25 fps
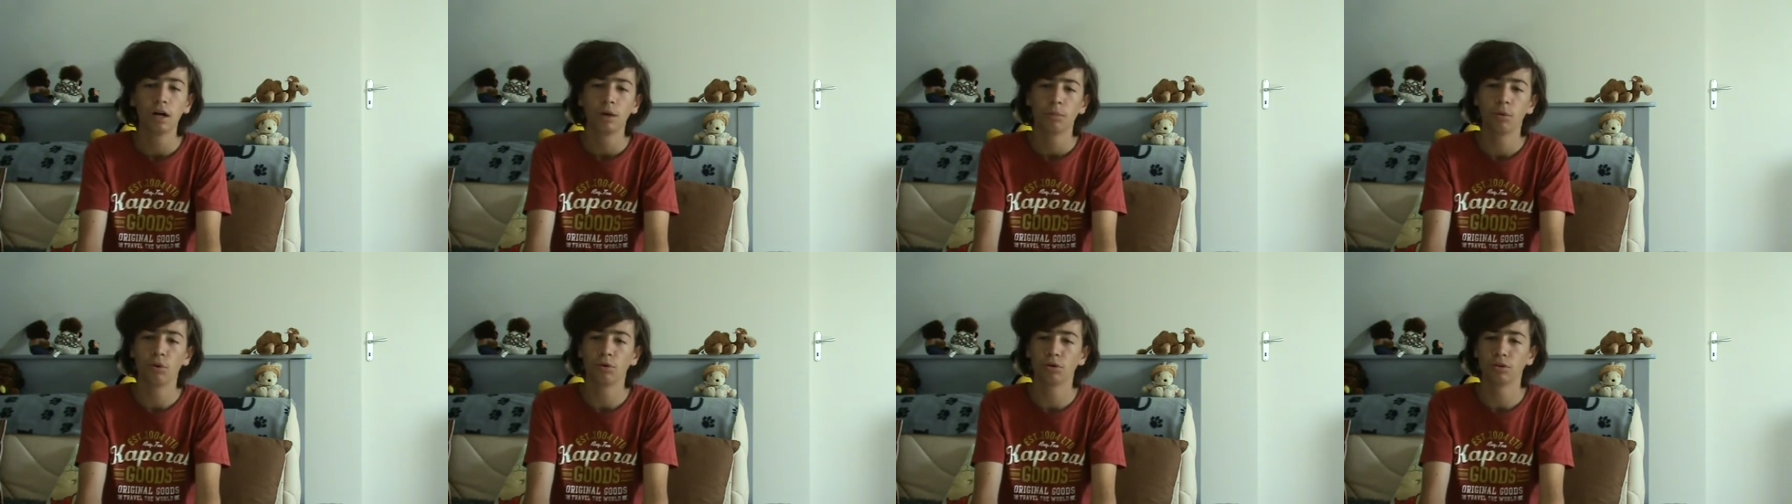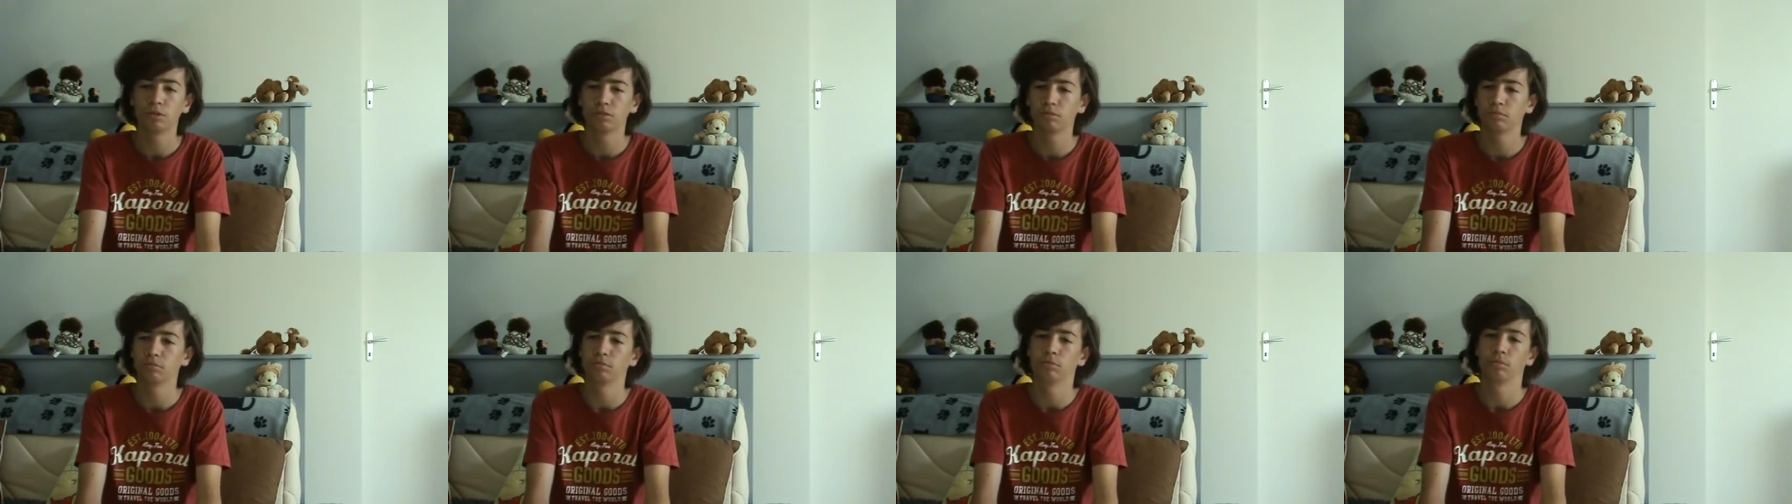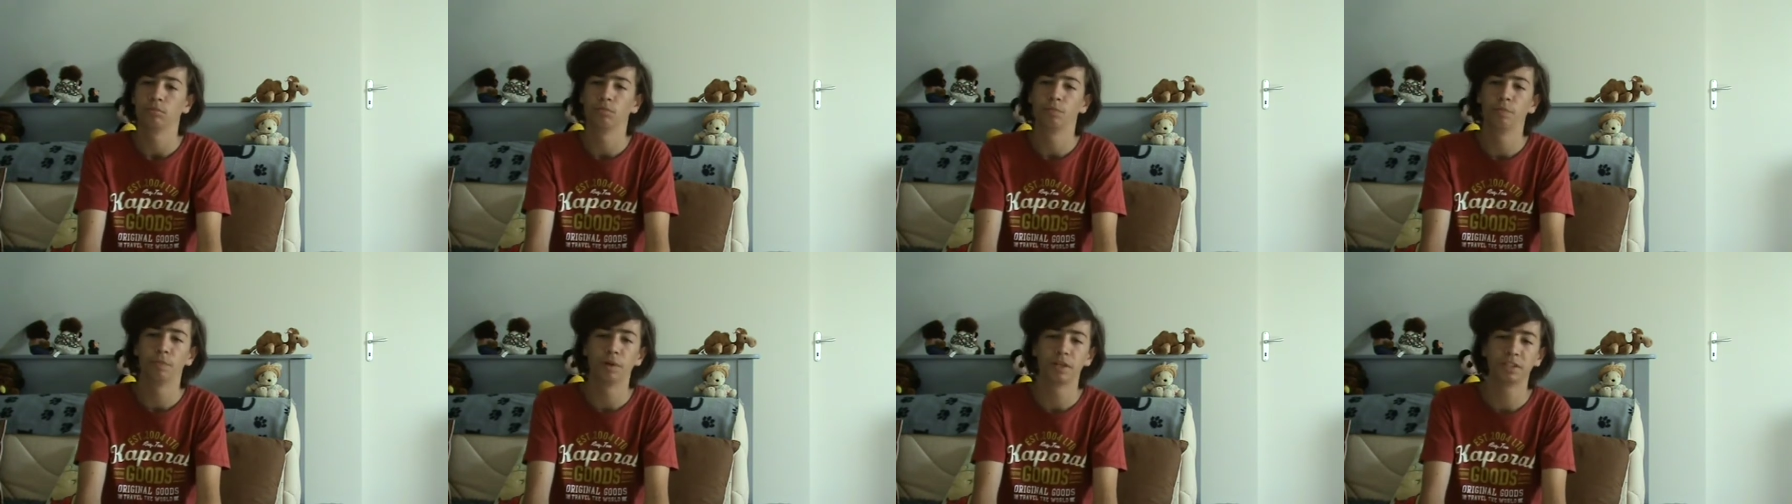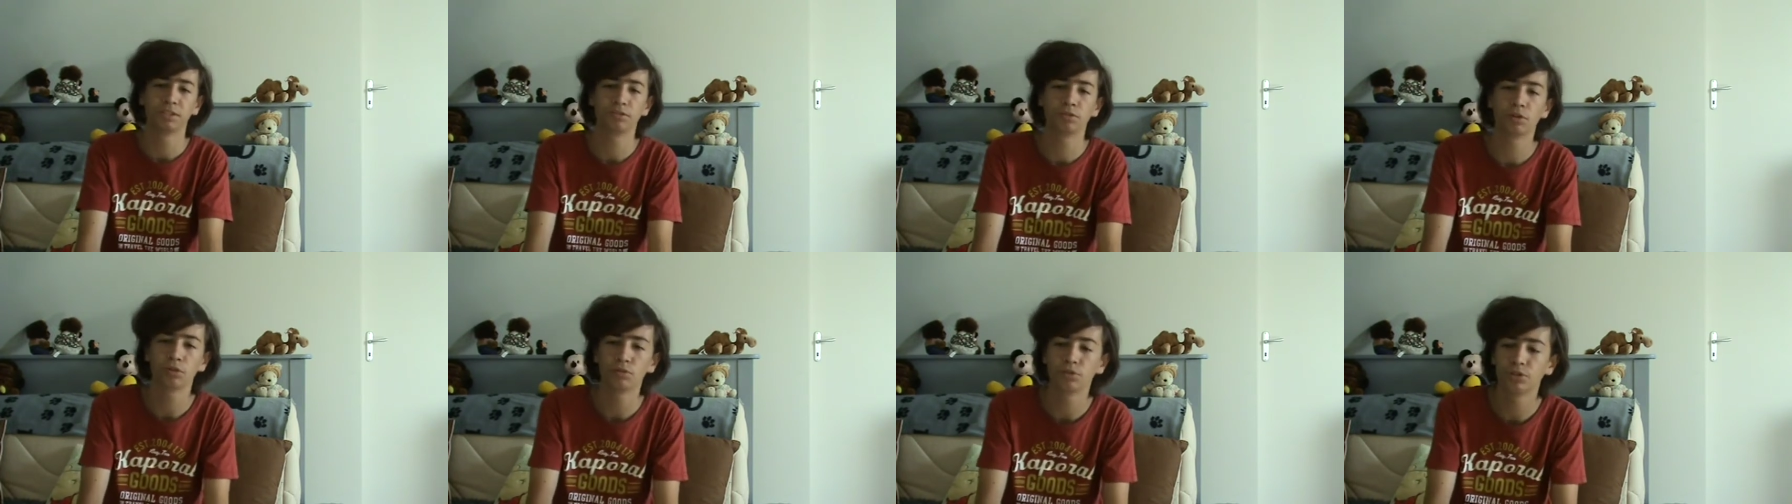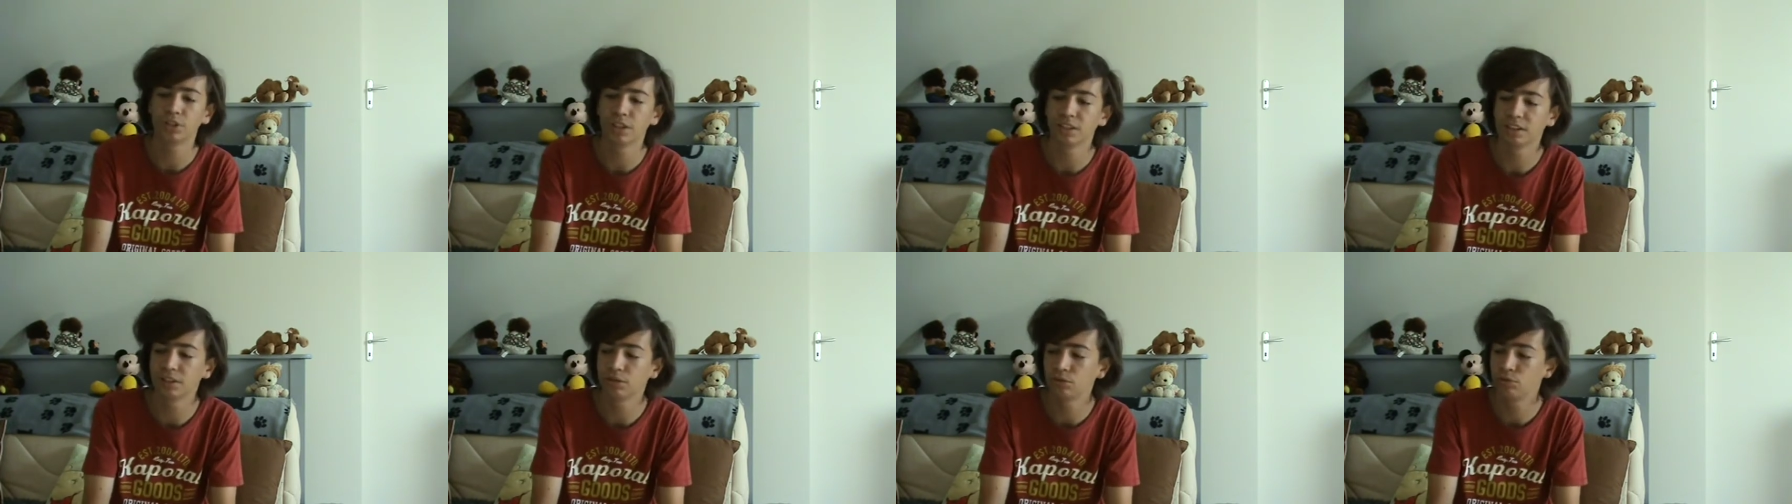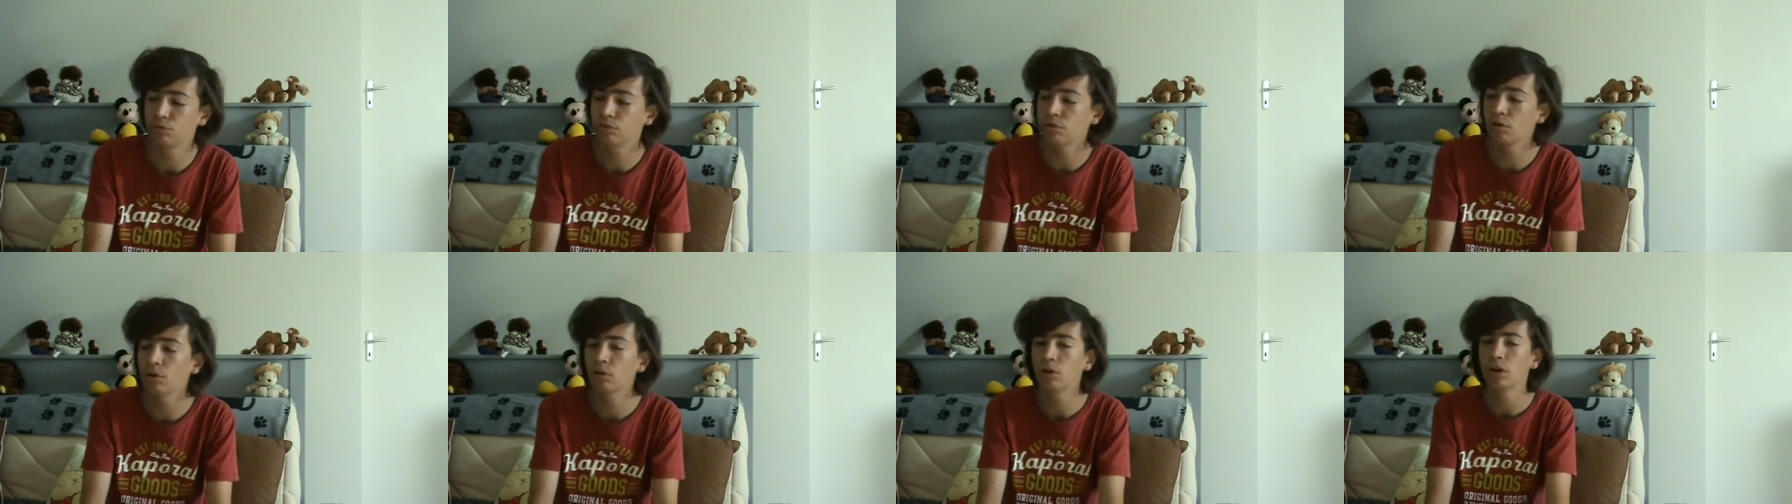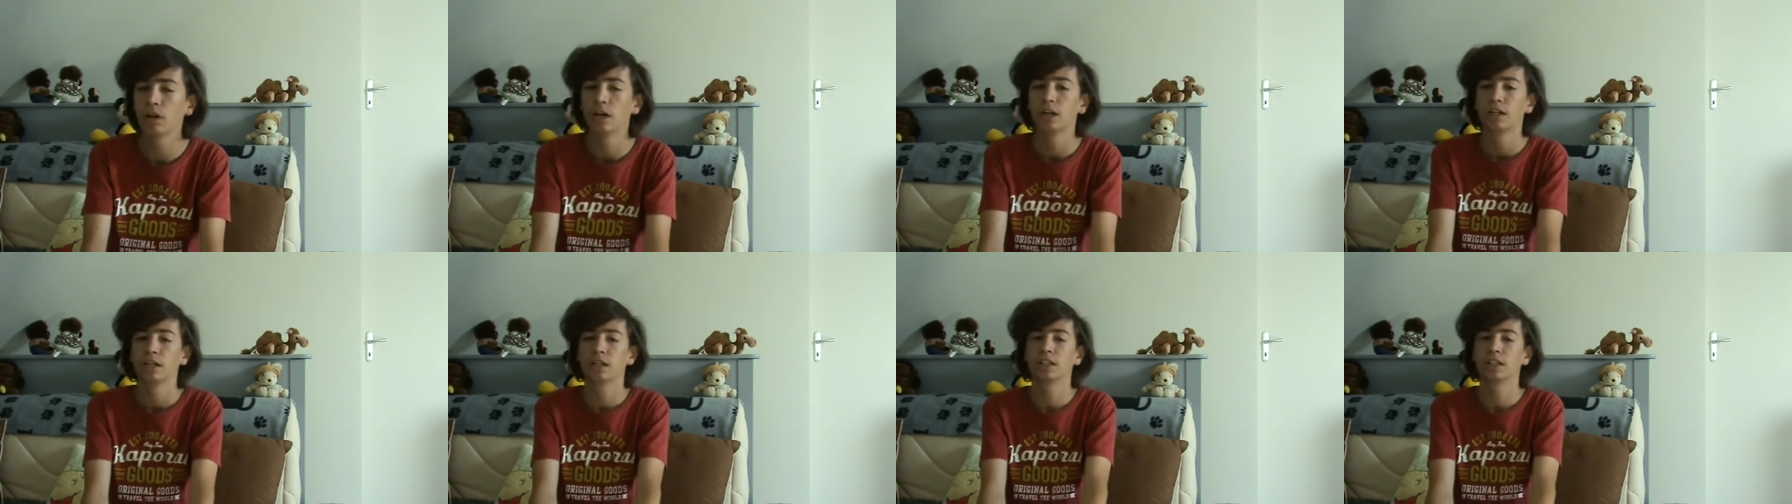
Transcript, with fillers: Bon, Pasteur le dit assez souvent.